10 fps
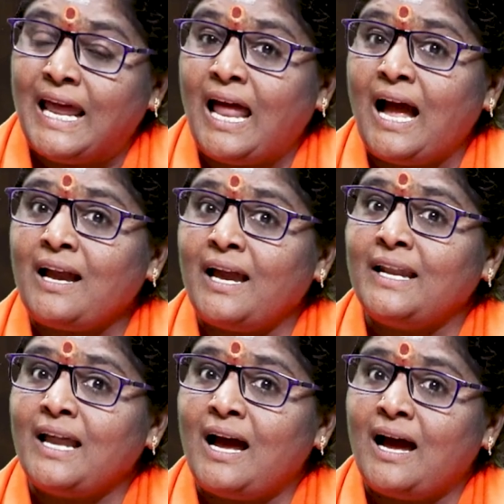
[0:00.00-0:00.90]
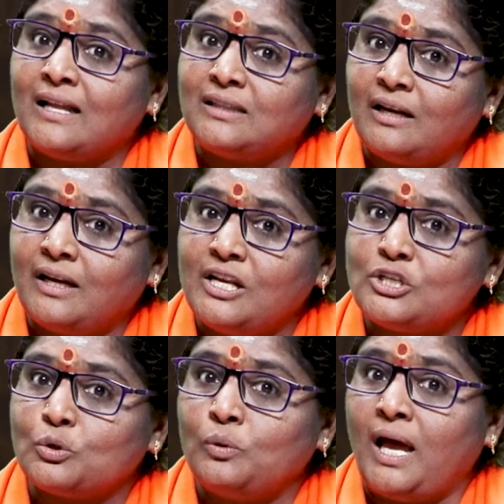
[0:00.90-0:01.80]
ఎలాగైనా అతనిని
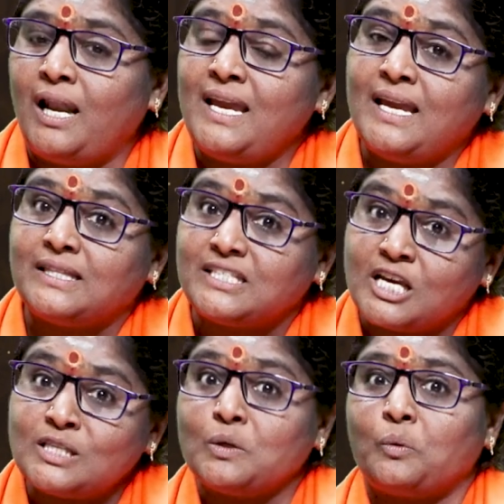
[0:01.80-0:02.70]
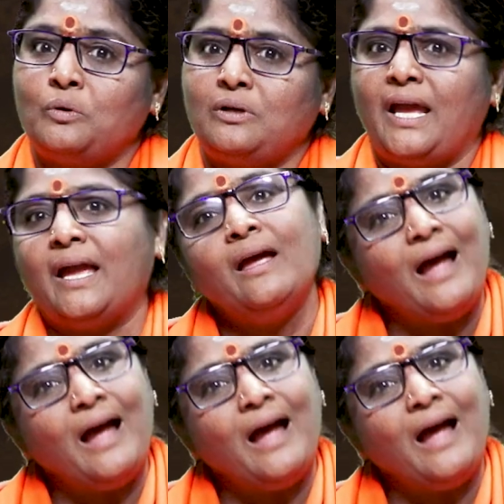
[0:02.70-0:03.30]
చూడాలి చేసుకుంటే